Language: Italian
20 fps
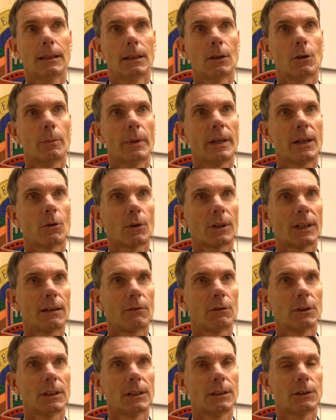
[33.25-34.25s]
come
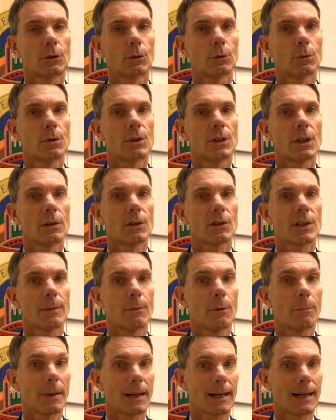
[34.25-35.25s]
ricordavo nell'introduzione
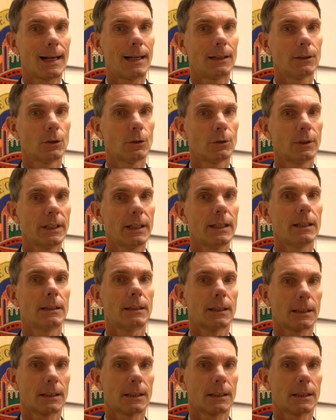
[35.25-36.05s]
stiamo parlando di